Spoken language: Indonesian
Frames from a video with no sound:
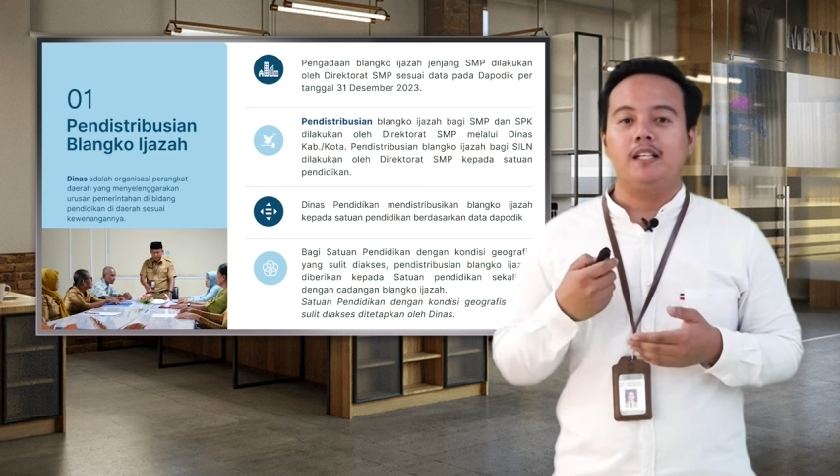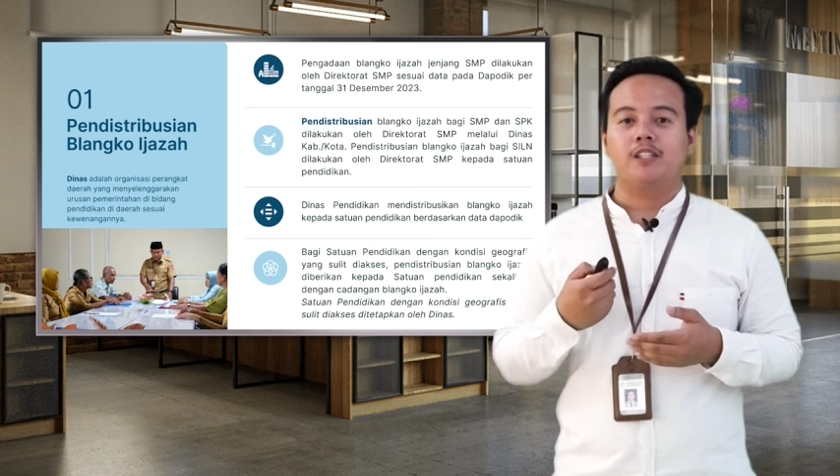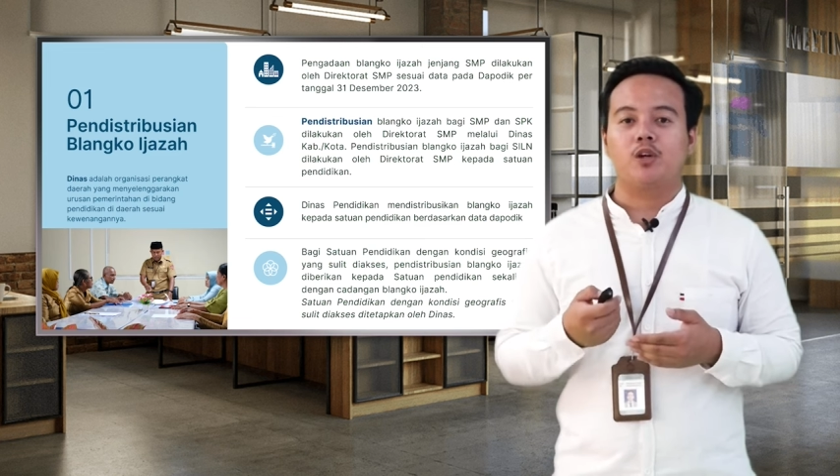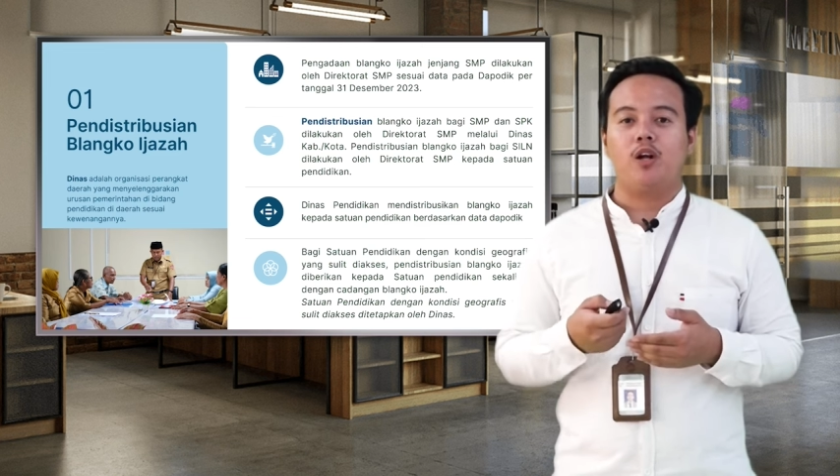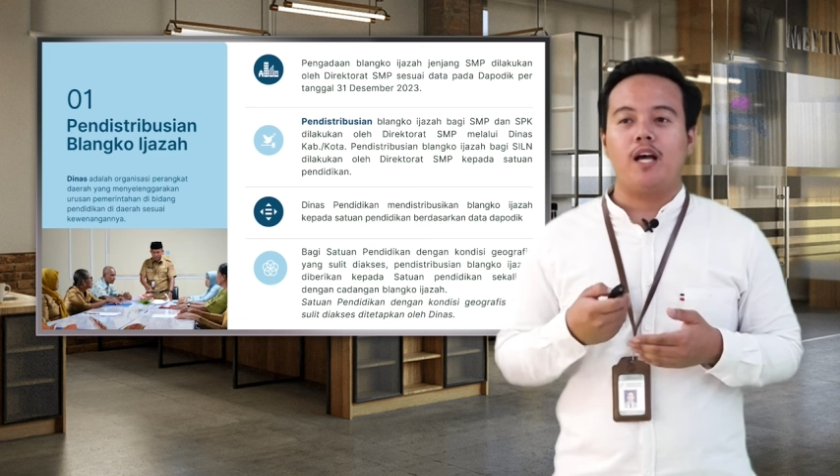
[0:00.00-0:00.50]

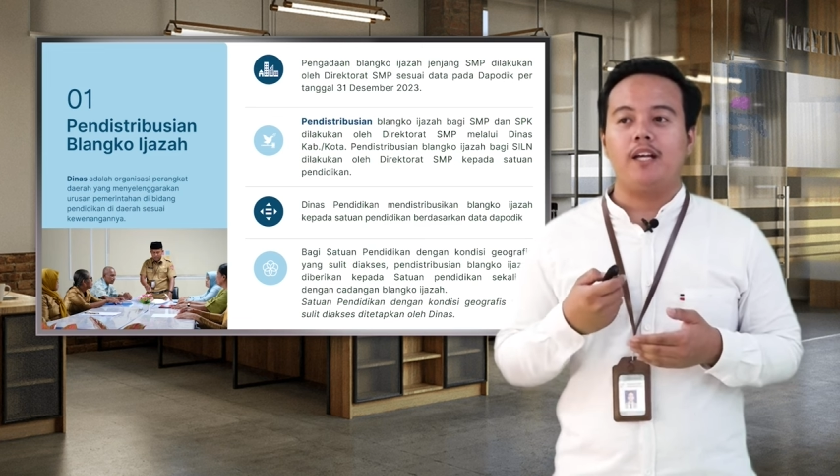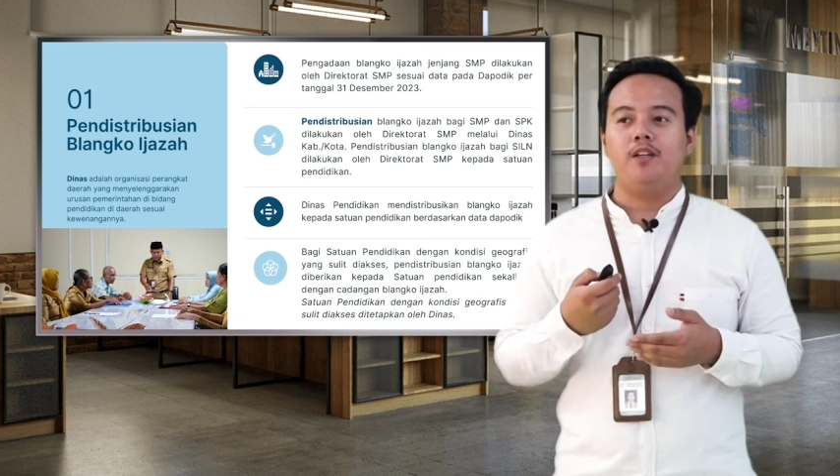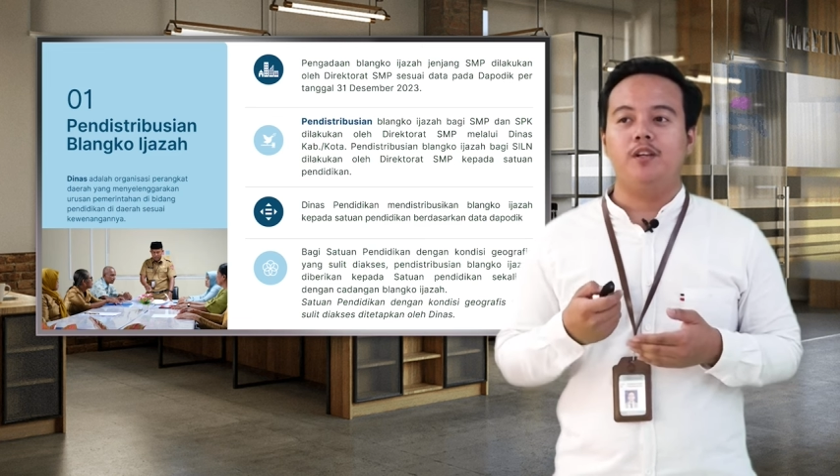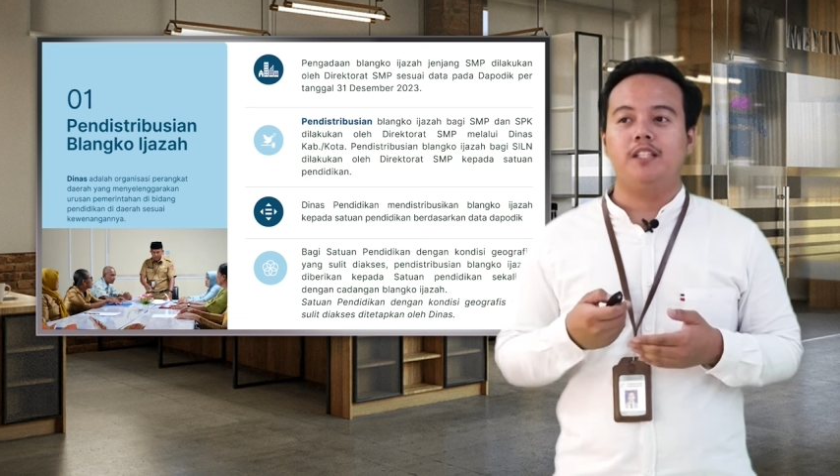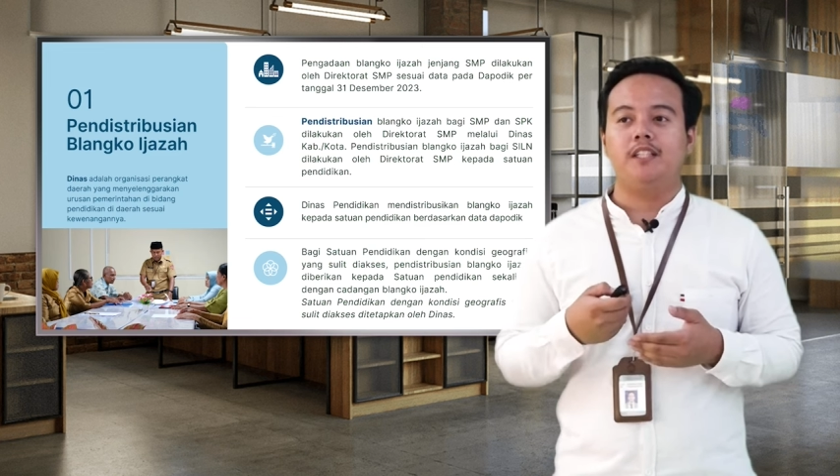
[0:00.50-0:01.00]
Sekolah
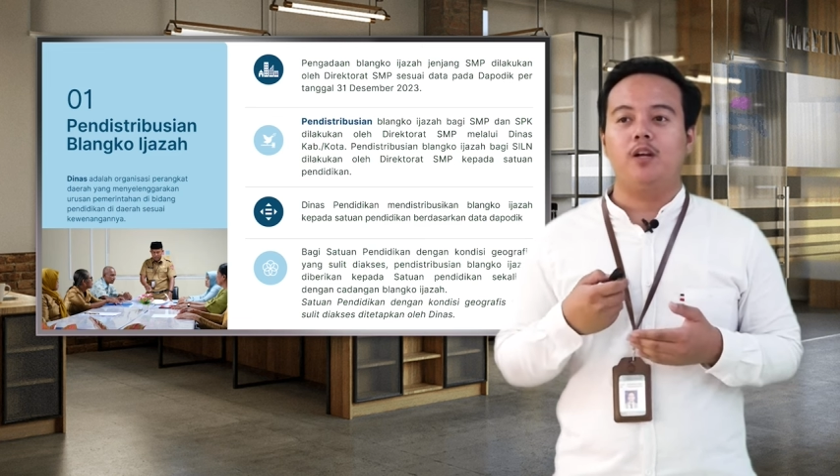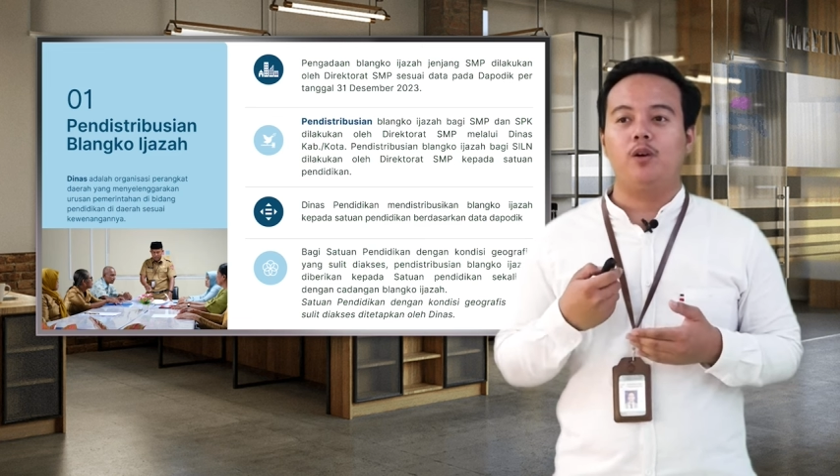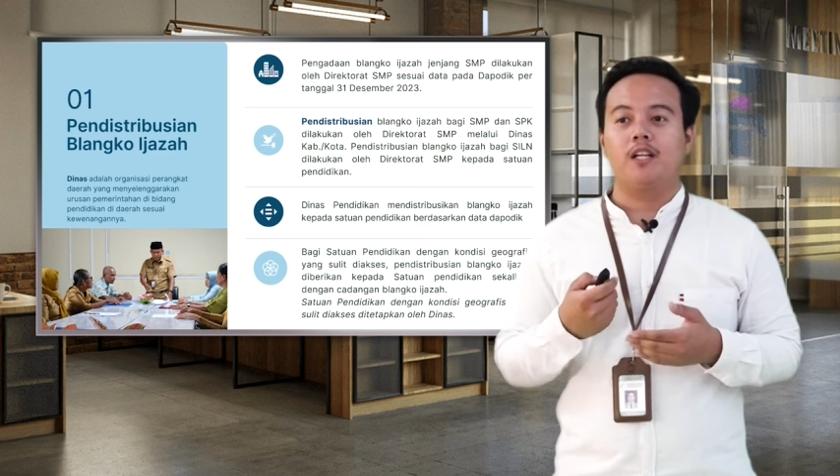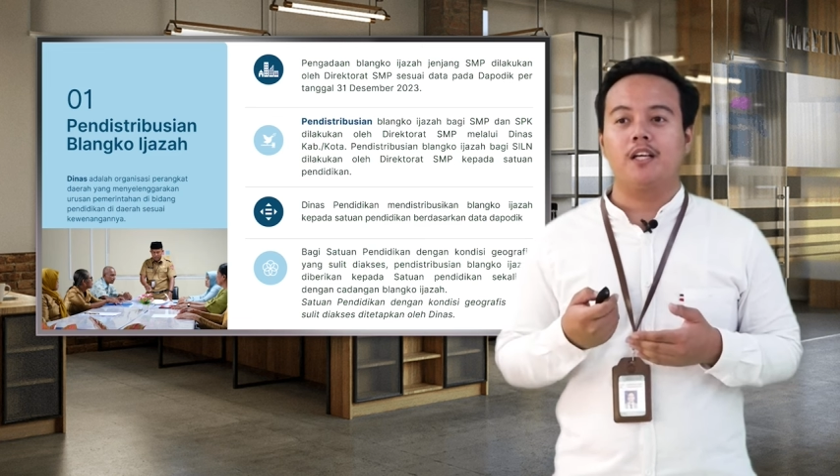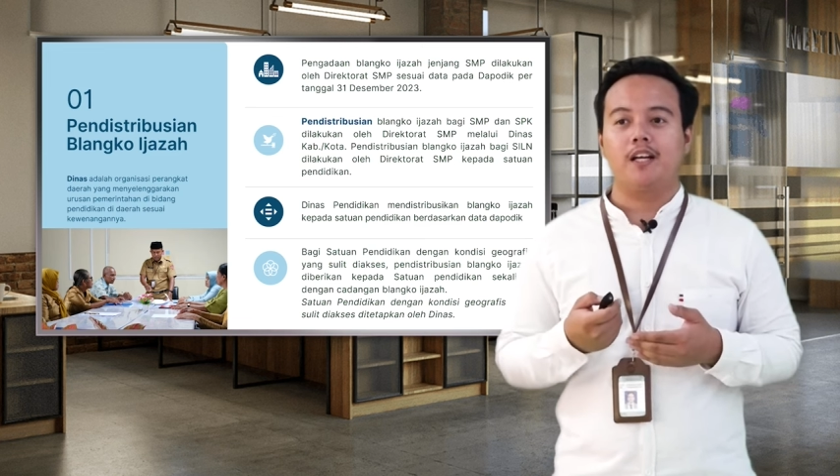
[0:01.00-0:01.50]
Indonesia
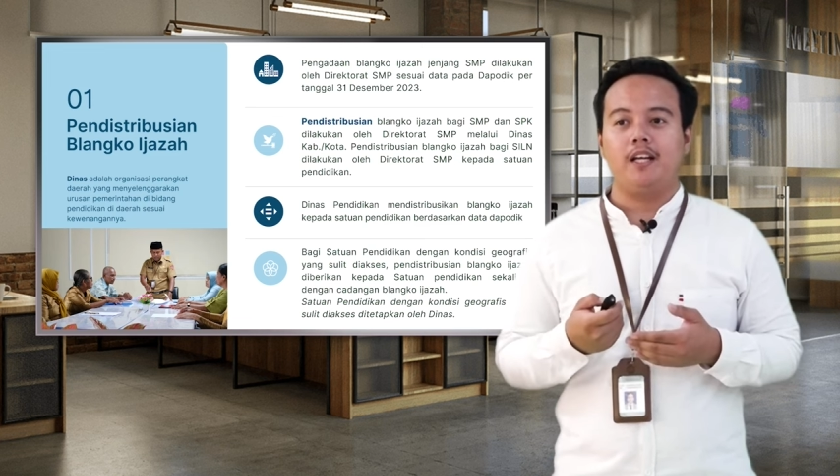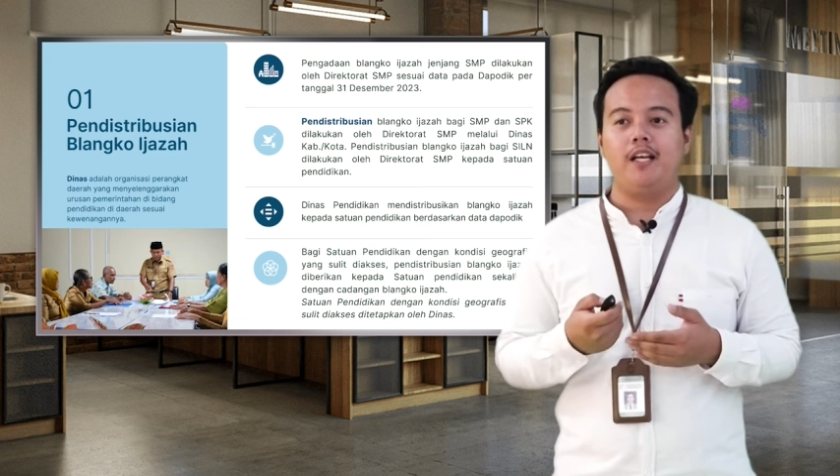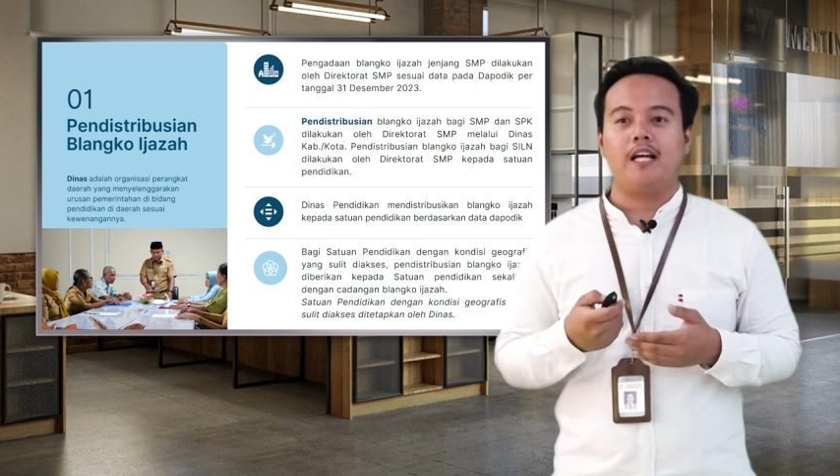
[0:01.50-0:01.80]
Luar Negeri